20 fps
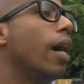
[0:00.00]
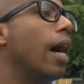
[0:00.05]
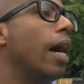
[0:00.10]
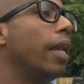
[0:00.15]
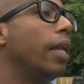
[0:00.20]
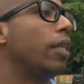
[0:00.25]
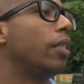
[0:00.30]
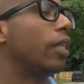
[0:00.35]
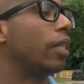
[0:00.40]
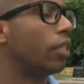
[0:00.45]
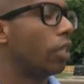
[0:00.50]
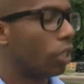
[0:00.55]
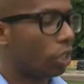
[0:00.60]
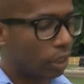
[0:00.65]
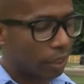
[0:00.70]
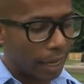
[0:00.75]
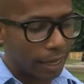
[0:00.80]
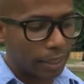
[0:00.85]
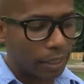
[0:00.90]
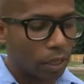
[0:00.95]
Além da gente
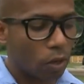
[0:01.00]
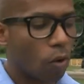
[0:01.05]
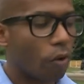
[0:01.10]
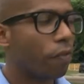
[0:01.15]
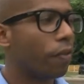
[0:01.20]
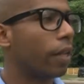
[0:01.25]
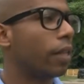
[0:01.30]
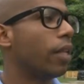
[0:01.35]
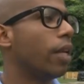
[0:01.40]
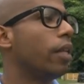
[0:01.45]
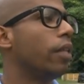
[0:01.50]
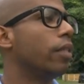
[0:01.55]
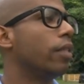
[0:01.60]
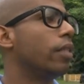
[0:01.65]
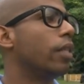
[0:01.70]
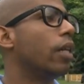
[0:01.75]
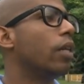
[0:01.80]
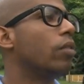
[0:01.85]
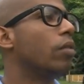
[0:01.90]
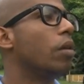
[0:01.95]
estar tá aqui
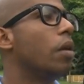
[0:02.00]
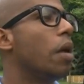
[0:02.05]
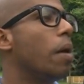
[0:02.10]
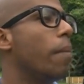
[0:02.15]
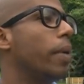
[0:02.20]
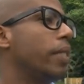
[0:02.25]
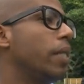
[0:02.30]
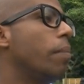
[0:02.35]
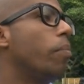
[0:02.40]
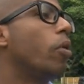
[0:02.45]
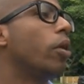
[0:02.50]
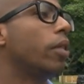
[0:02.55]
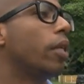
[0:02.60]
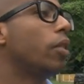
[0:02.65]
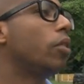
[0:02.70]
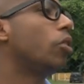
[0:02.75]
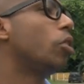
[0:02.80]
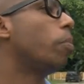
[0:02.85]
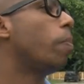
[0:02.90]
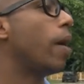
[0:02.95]
confraternizando, mas é
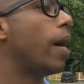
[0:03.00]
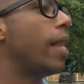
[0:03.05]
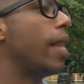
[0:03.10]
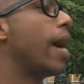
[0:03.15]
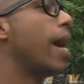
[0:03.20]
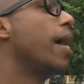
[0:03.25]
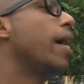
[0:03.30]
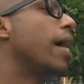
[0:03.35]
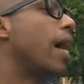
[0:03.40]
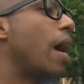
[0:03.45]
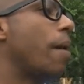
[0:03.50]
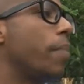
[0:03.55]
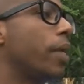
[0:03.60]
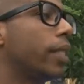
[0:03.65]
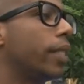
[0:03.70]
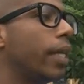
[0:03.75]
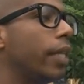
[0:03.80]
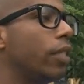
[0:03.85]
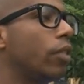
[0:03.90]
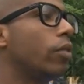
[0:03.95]
importante espalhar a
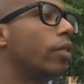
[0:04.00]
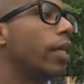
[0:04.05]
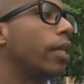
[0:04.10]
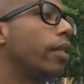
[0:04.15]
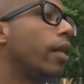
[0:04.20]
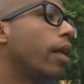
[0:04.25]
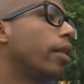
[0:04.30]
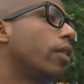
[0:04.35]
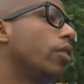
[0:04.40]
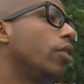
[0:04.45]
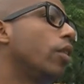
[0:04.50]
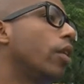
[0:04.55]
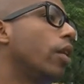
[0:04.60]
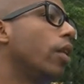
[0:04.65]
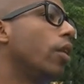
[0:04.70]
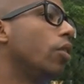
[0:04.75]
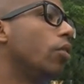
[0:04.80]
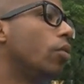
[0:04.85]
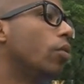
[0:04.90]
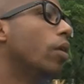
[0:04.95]
mensagem dos atletas de
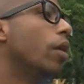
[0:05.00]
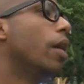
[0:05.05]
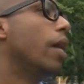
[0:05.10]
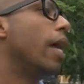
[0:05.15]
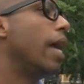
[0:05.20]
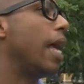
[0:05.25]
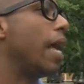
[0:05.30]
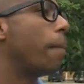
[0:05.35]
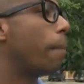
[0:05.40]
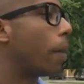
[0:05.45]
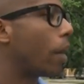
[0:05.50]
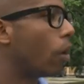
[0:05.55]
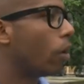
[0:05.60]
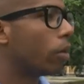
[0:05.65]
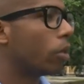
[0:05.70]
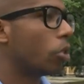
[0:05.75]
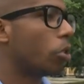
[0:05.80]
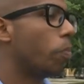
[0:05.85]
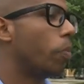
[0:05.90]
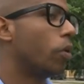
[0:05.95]
Cristo é, para
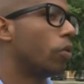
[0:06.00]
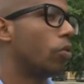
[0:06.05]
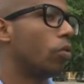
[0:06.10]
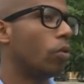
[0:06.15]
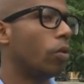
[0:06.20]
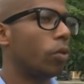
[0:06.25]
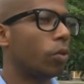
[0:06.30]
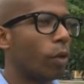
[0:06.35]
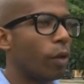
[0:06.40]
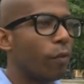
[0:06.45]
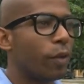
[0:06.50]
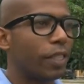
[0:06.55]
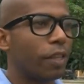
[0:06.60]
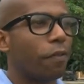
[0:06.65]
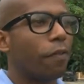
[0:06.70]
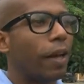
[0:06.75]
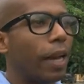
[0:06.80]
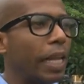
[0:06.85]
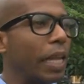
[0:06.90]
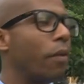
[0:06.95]
outras pessoas. Quando você
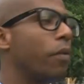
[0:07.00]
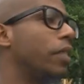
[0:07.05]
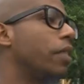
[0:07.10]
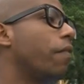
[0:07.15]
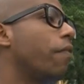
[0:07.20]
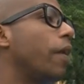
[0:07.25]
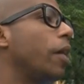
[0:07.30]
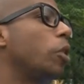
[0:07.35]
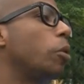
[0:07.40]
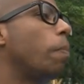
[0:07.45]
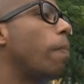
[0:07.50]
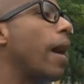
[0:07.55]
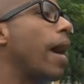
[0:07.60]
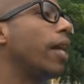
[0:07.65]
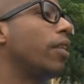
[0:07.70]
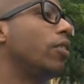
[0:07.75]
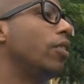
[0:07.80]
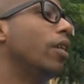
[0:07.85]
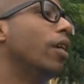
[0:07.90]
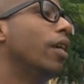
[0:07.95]
fala que você faz
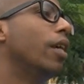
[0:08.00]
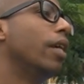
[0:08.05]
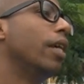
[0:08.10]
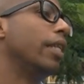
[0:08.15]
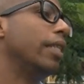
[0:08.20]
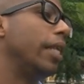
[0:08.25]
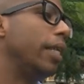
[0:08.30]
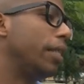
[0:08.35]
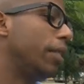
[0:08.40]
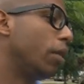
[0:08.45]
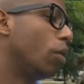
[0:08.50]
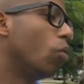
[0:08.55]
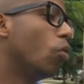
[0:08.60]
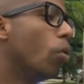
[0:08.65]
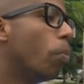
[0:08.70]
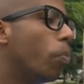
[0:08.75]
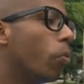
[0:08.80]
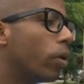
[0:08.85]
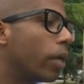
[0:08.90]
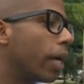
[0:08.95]
parte desse
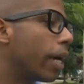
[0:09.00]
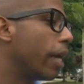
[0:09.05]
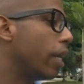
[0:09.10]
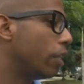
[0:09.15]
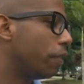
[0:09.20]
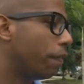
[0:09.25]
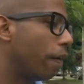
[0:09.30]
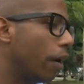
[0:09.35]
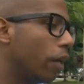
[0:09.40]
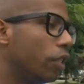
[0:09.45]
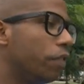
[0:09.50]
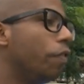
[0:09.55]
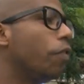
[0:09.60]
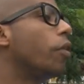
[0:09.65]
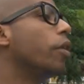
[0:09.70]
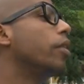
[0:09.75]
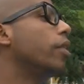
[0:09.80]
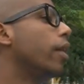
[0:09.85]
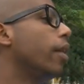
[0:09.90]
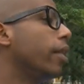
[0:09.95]
grupo, o que, que eles falam? Eles
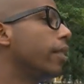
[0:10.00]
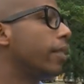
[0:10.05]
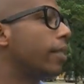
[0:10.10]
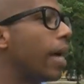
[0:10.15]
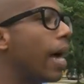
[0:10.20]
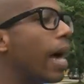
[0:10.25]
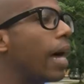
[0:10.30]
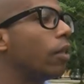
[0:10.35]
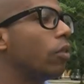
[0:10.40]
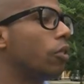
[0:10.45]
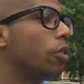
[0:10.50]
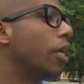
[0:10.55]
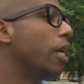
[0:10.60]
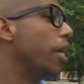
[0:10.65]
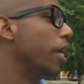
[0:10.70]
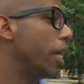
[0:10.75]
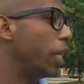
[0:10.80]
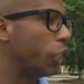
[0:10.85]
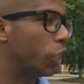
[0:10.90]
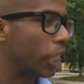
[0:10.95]
ficam interessados?
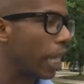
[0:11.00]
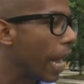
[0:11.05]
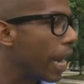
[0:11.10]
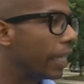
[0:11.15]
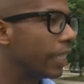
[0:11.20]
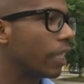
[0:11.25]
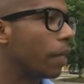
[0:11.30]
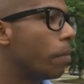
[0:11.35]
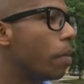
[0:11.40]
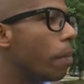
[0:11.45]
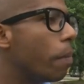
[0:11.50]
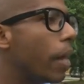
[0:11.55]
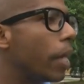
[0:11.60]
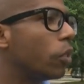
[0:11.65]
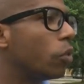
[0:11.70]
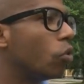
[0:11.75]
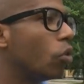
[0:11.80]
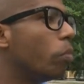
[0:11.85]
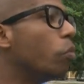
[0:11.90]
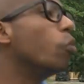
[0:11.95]
Eles querem saber
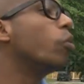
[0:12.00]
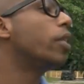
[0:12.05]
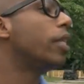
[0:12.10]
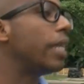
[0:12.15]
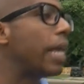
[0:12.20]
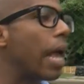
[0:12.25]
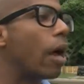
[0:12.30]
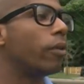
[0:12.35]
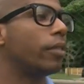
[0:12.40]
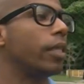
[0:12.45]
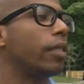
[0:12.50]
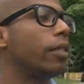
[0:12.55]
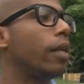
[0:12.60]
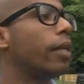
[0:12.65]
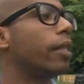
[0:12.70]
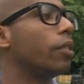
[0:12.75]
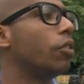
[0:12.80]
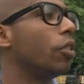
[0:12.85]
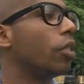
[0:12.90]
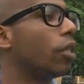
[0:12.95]
mais sobre o que é os
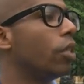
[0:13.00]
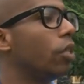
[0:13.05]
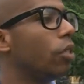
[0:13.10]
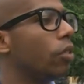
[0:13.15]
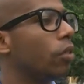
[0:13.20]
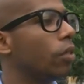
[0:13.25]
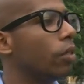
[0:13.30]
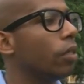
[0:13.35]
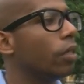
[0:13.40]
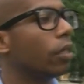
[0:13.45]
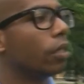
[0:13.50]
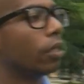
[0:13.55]
atletas de Cristo?